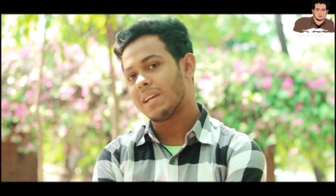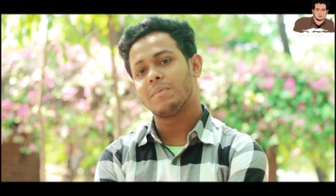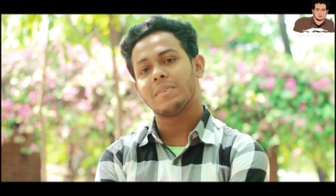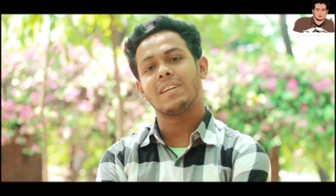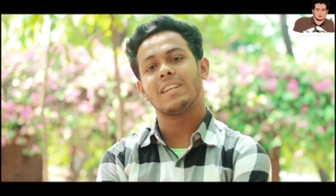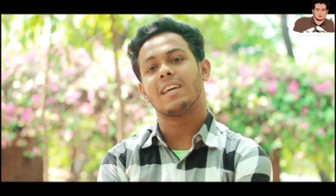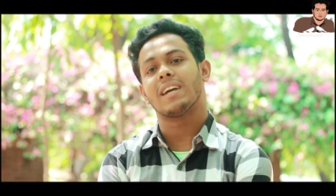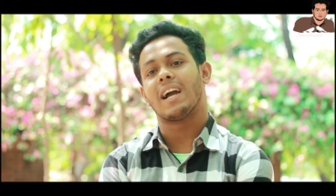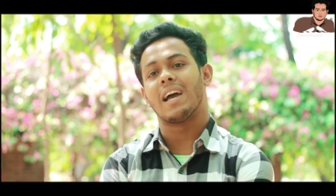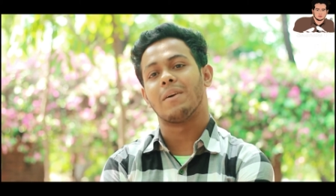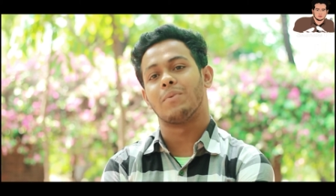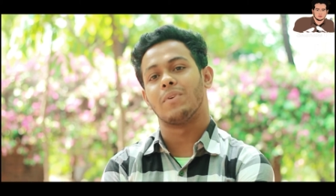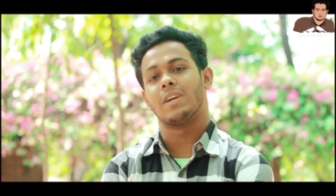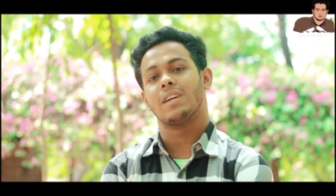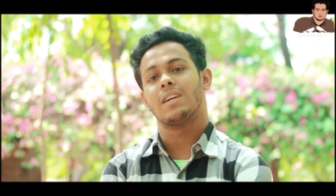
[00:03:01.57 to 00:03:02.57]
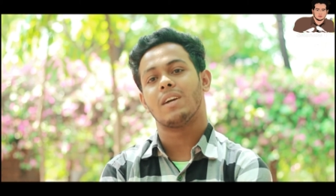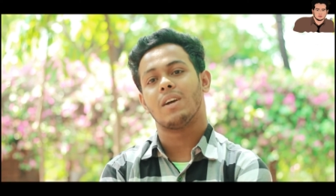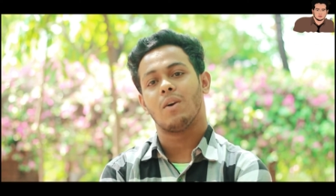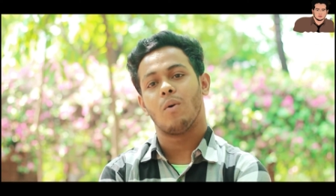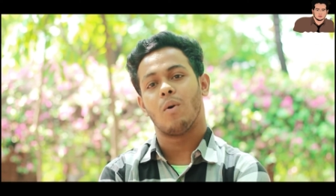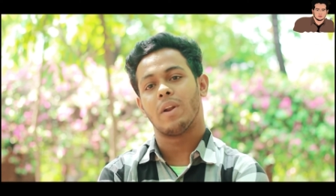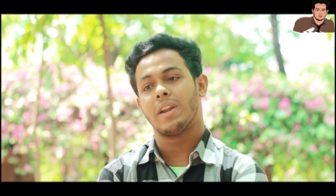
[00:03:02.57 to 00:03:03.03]
বাদাম কিনে খায় বলে
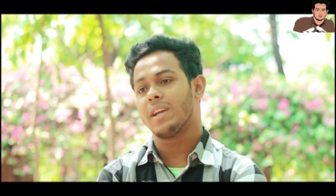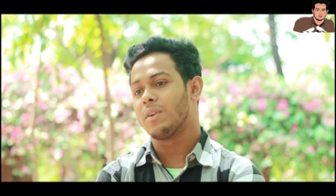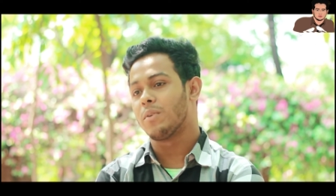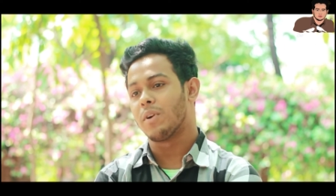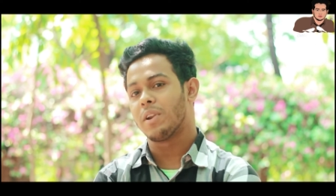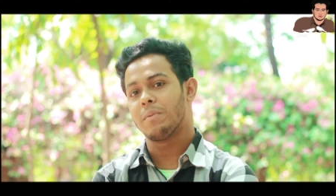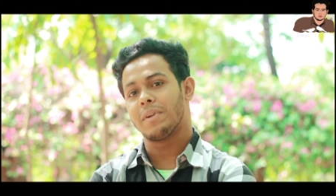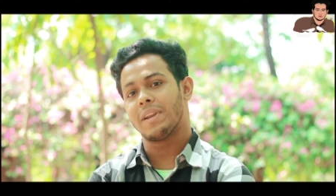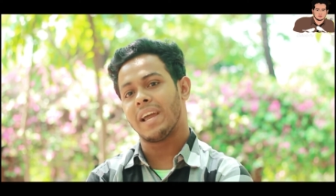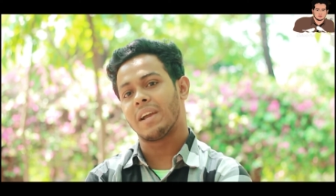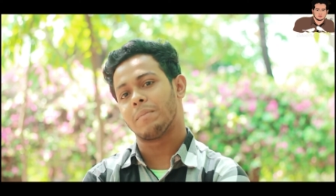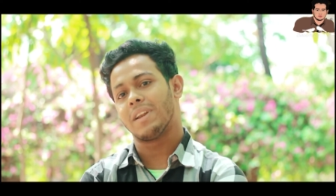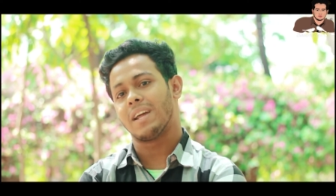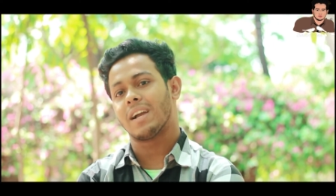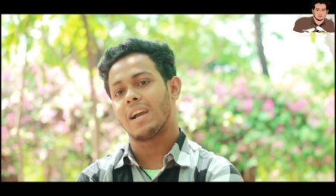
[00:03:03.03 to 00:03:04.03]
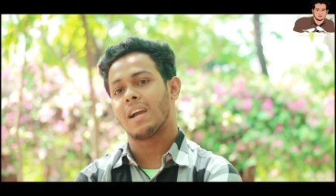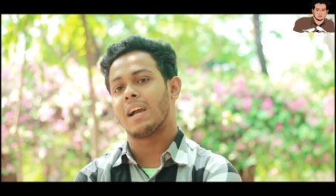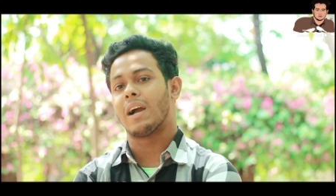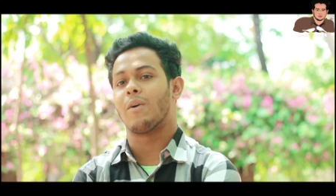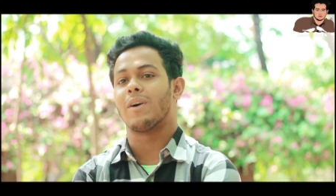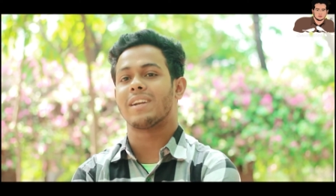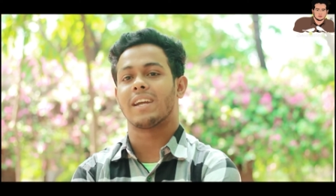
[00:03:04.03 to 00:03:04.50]
অনেক গরিবের এক বেলা
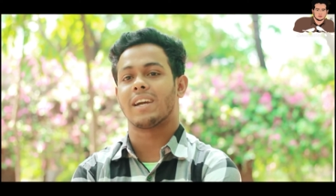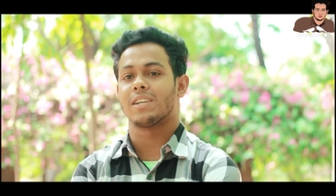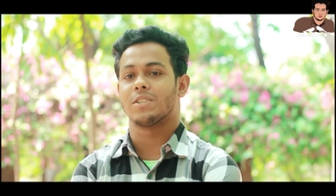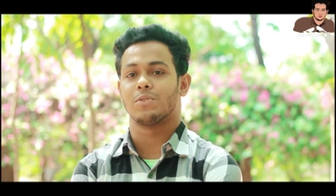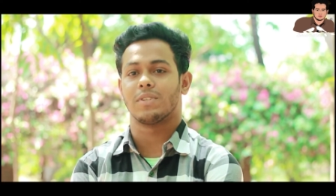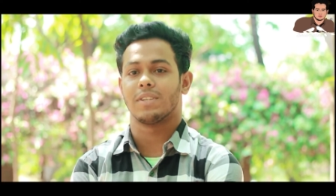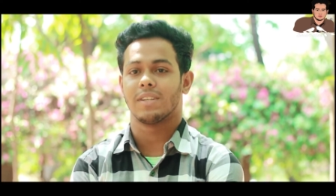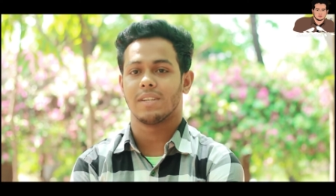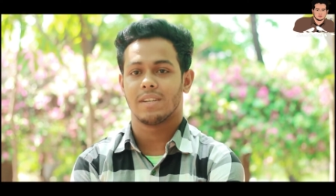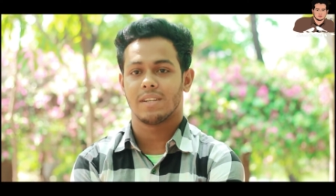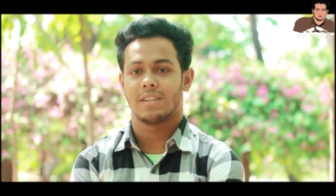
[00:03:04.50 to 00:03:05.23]
খাওয়ার টাকা জোটে